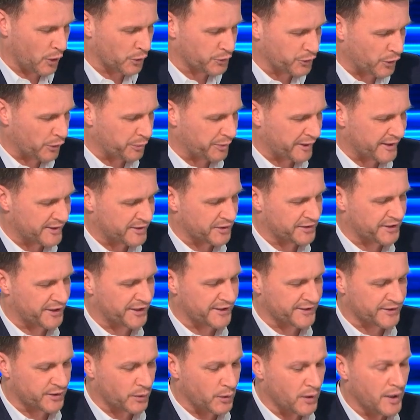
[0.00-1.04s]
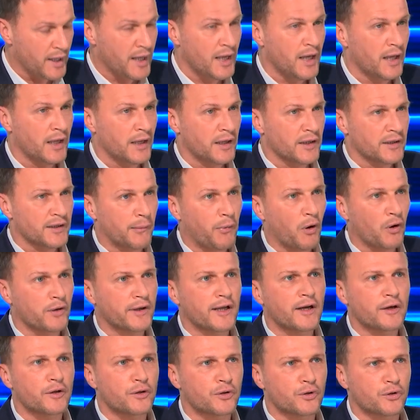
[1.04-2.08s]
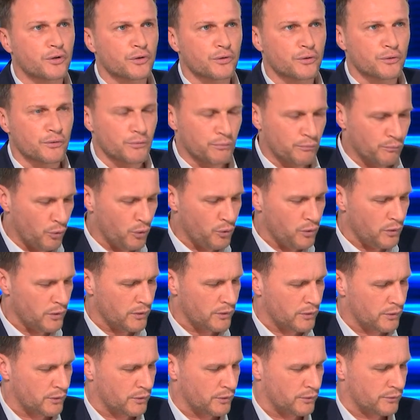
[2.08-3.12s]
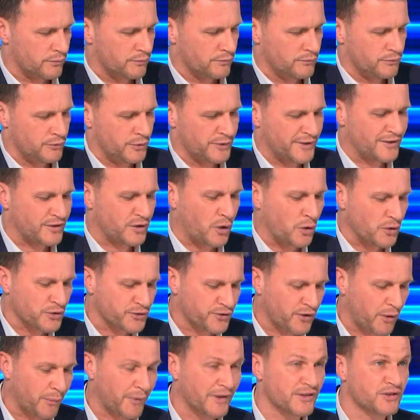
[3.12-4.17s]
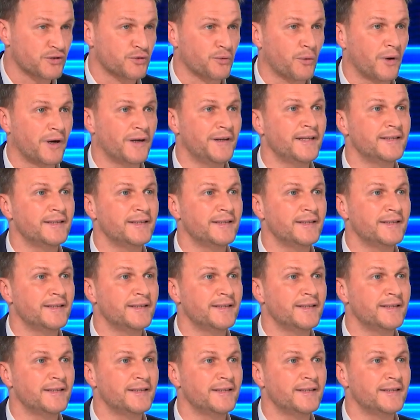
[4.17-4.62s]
entreprise dans un instant. D'abord, quelques mots euh, de cette transformation. Elle